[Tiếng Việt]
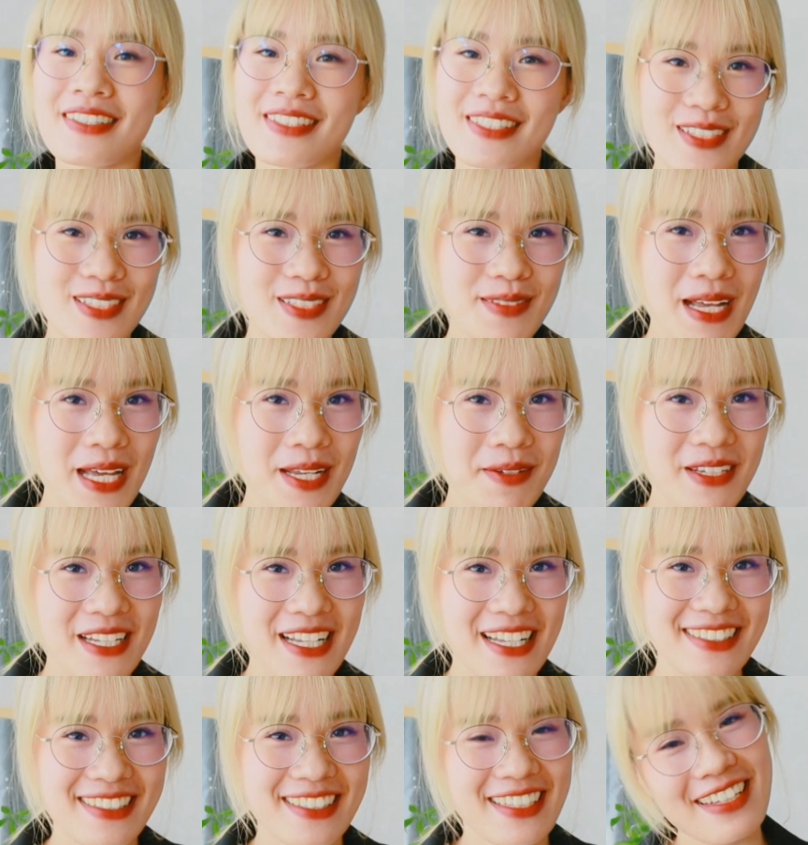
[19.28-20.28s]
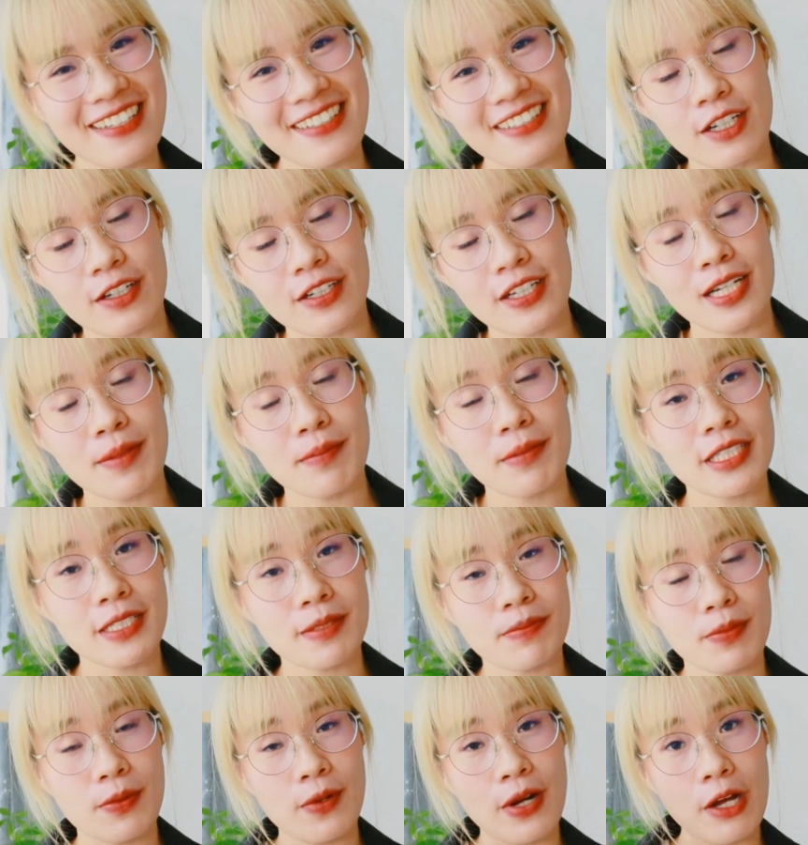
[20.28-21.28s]
Chào các bạn, mình là San, còn đây là Mr.
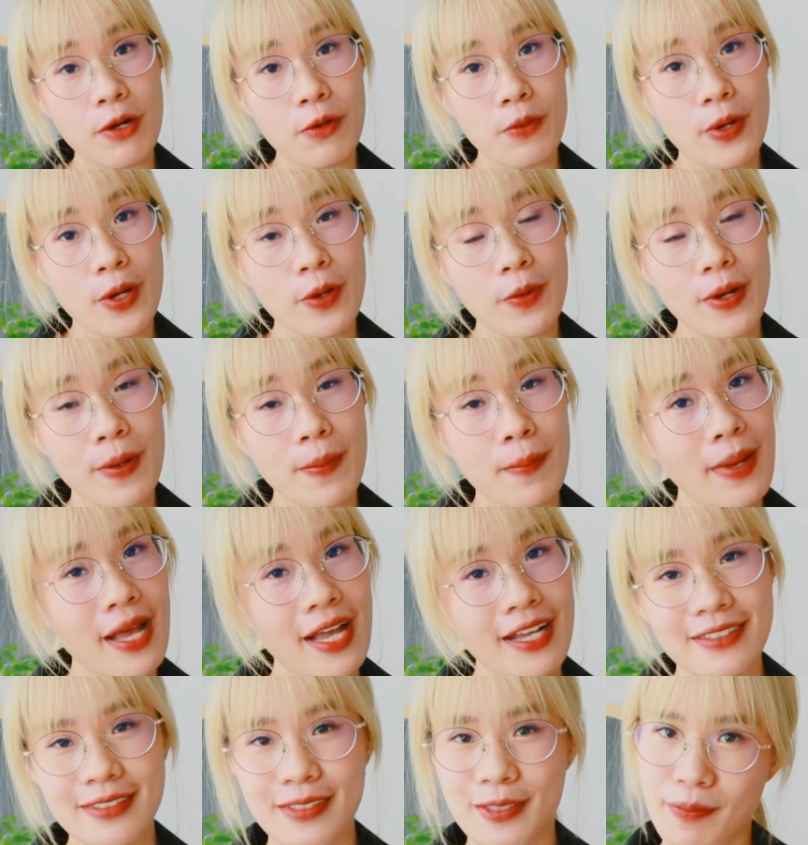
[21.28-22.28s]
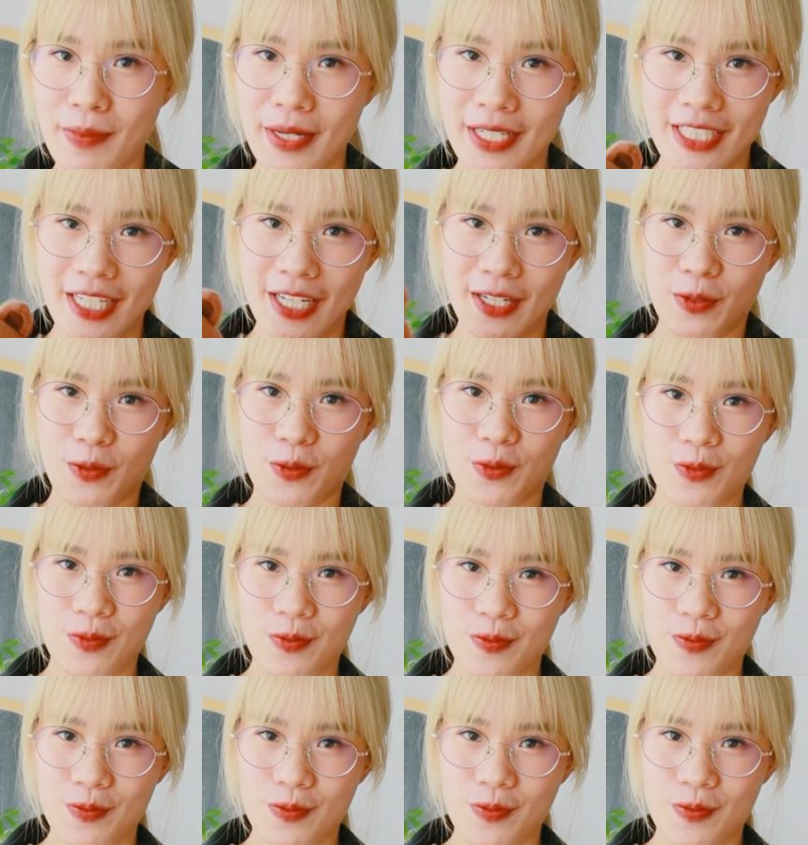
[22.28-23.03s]
Brown. Welcome back to my channel.